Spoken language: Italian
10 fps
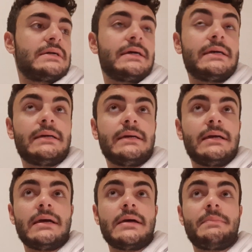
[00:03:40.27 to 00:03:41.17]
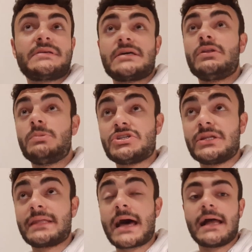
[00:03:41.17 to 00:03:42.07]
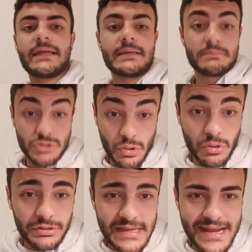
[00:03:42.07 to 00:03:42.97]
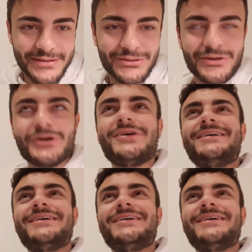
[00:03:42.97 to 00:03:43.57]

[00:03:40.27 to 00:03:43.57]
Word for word: Eh, passando i due centrali, sono contento,